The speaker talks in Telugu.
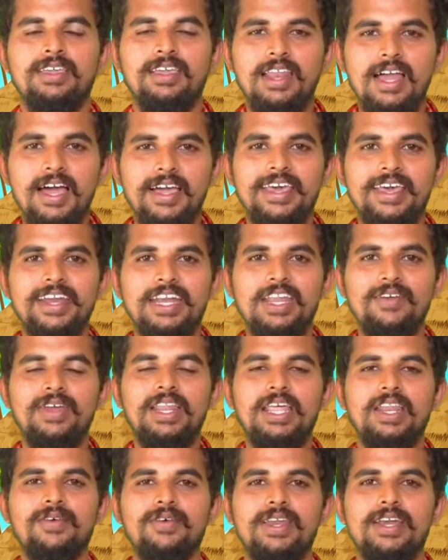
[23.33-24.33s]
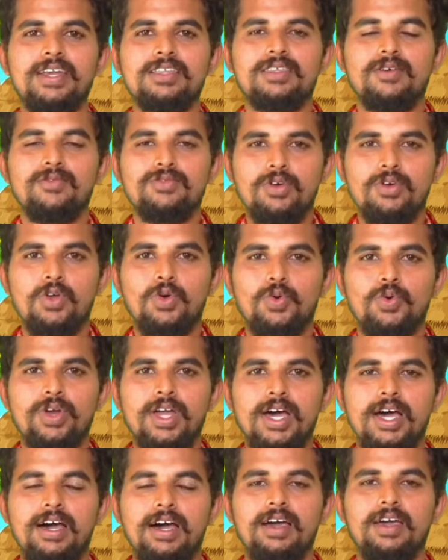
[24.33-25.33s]
ఇలాగే రెండు వేల ఇరవై రెండు సంవత్సరాలు
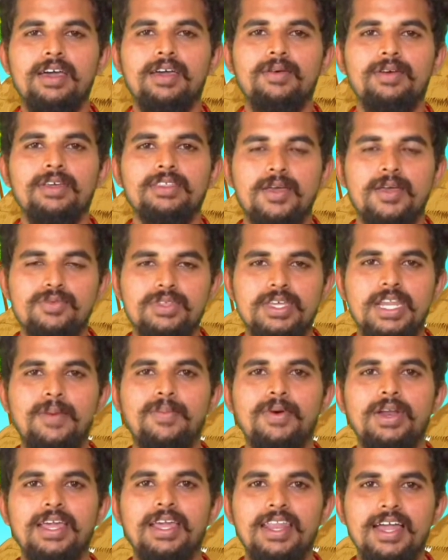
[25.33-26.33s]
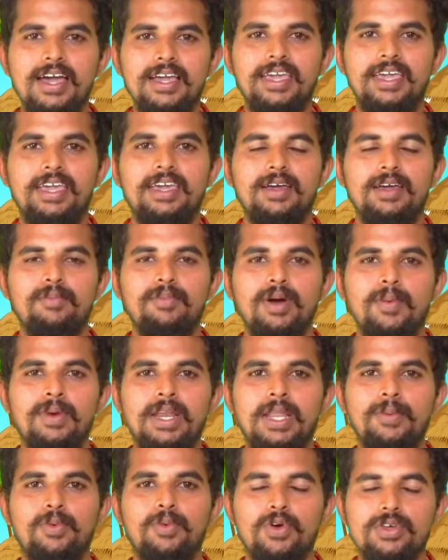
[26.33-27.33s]
కూడా సబ్స్క్రైబర్లు ఇలాగే
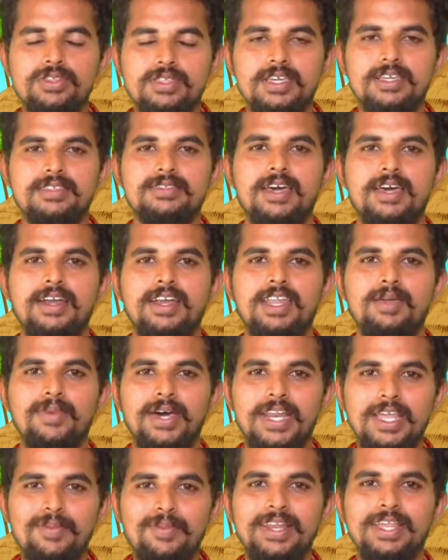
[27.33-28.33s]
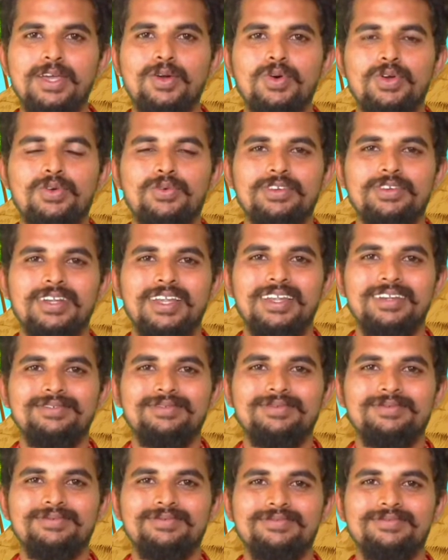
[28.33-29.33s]
మమ్మల్ని ప్రోత్సహిస్తారని మరీ మరీ కోరుకుంటున్నాము